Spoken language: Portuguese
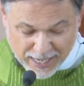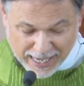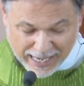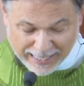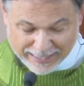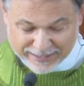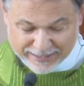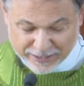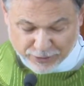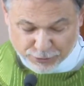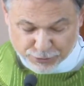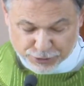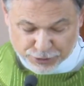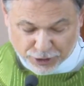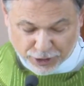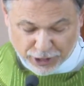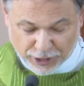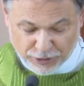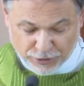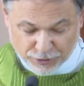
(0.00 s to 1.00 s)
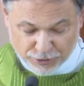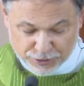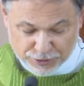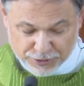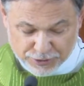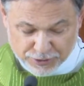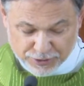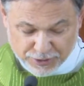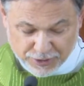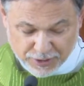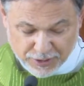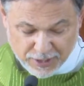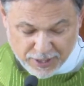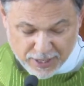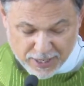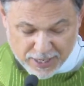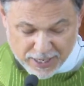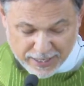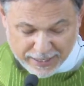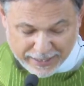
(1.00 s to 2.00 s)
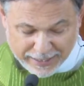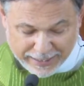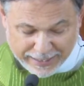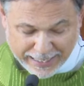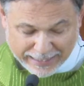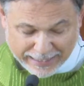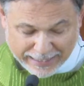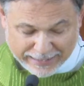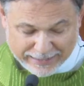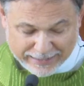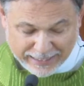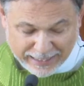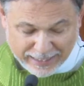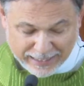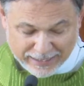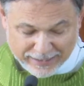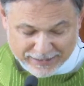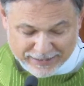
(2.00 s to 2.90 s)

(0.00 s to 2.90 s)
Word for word: a seus olhos nada